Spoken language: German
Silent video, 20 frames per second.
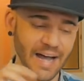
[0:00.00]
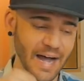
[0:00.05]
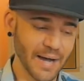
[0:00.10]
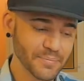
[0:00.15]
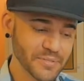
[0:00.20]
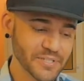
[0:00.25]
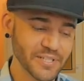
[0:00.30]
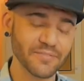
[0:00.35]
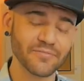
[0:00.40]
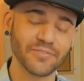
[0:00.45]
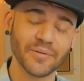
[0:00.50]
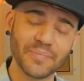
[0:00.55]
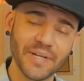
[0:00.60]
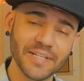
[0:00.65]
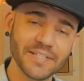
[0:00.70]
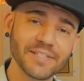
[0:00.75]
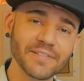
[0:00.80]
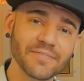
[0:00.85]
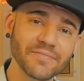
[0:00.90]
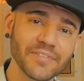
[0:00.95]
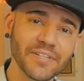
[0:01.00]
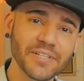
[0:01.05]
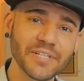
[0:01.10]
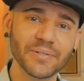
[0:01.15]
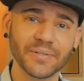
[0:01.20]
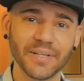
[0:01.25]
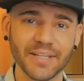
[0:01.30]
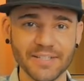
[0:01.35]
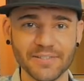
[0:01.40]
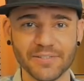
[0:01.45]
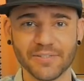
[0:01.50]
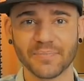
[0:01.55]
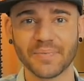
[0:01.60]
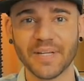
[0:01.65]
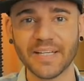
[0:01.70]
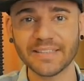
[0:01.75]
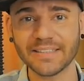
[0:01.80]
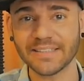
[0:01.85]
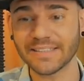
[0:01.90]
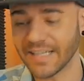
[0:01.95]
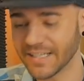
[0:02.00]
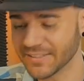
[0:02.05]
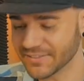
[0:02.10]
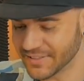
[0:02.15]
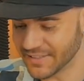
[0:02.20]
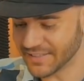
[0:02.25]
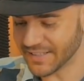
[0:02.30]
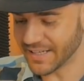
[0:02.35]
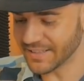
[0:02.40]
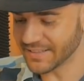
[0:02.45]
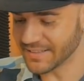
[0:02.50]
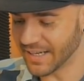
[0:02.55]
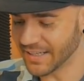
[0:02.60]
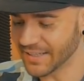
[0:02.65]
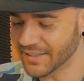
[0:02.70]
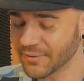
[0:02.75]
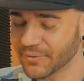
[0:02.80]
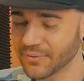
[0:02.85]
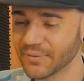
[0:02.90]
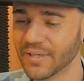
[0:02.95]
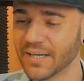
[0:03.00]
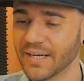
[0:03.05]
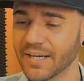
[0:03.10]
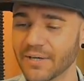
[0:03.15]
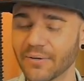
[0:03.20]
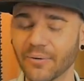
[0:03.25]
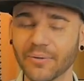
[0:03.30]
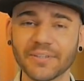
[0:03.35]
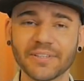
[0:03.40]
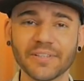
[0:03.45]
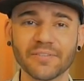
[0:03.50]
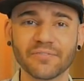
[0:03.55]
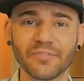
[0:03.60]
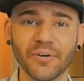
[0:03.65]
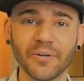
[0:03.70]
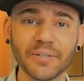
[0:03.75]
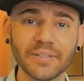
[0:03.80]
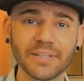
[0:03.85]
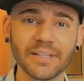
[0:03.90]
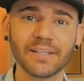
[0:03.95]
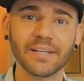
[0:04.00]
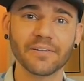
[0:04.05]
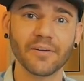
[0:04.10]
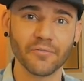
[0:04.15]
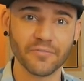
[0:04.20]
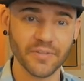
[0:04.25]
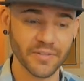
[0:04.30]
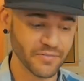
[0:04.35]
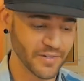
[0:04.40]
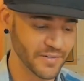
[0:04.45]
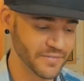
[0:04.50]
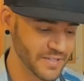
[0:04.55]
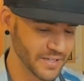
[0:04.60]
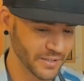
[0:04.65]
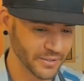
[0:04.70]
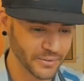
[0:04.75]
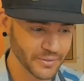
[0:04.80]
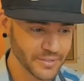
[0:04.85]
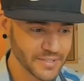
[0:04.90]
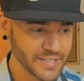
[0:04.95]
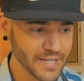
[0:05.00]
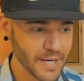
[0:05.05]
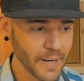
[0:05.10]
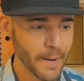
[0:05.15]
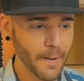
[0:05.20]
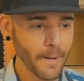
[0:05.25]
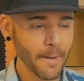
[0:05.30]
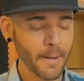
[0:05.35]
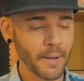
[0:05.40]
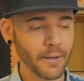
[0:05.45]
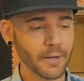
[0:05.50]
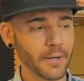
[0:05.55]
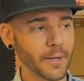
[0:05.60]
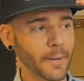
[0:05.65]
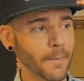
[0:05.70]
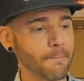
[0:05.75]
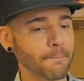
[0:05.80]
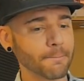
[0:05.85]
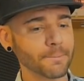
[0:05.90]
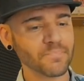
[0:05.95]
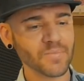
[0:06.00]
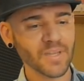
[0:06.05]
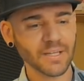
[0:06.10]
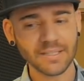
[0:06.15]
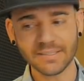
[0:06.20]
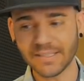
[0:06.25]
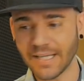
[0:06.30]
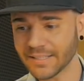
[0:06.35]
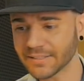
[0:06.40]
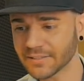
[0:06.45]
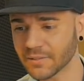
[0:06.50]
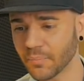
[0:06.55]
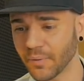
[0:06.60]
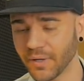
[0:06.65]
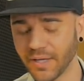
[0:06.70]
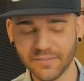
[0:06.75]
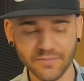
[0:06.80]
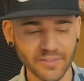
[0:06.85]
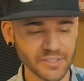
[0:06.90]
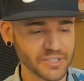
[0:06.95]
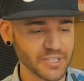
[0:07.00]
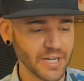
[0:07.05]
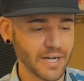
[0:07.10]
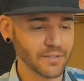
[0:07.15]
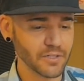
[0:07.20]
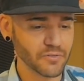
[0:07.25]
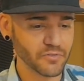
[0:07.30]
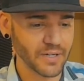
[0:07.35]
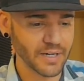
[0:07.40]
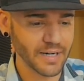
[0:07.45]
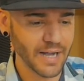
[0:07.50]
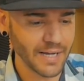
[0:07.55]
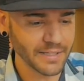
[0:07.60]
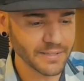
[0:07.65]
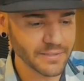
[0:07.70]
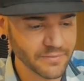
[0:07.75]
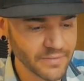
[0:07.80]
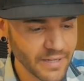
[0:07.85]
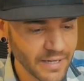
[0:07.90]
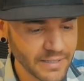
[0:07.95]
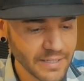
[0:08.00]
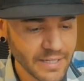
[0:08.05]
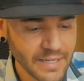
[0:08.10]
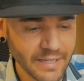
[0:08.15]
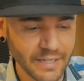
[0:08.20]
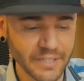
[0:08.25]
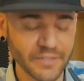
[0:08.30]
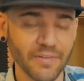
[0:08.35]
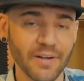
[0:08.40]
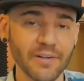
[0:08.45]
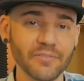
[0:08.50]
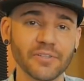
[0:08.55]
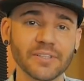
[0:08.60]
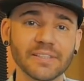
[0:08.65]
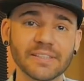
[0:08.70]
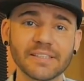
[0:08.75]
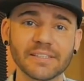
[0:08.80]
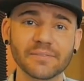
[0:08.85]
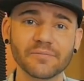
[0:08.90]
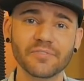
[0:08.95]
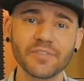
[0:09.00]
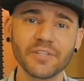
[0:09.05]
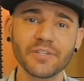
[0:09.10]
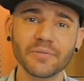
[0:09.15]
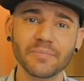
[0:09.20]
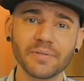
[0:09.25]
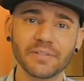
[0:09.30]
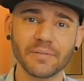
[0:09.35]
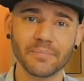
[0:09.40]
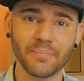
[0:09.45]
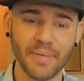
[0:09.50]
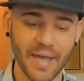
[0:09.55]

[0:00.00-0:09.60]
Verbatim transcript: Abstand vom letzten Video jetzt zum nächsten, also der Zeiten Aero und den folgenden dann auf jeden Fall wieder kürzer. Ähm, das erste Projekt, was ich angefangen hatte, war, ich war von diesem Video mit dem